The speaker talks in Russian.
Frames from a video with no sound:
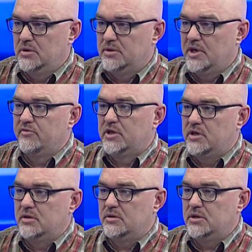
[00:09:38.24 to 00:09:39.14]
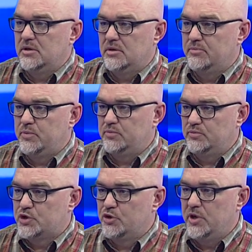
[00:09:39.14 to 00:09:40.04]
навыки, не,
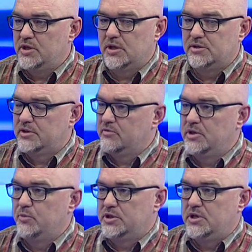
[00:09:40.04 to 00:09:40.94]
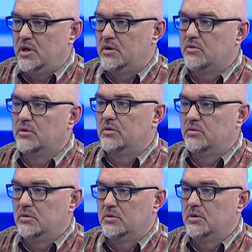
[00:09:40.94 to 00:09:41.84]
чтобы они от этого не потеряли голову. Не
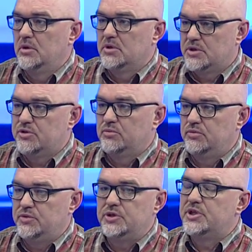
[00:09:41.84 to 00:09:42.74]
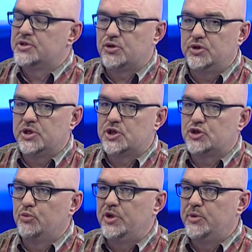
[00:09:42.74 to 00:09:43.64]
перегорели. Чтобы, да, что, даже
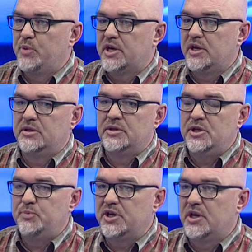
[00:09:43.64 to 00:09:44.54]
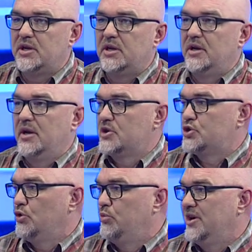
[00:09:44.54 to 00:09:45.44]
чтобы не, погоре, не перегорели, а
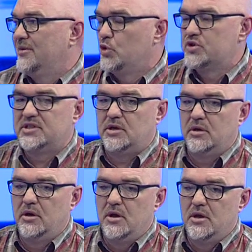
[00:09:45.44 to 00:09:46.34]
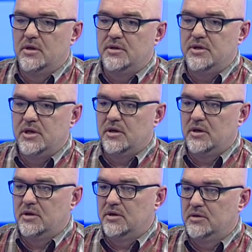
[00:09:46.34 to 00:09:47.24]
чтобы эмоции
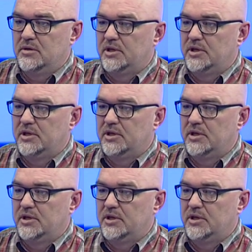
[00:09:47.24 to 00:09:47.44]
не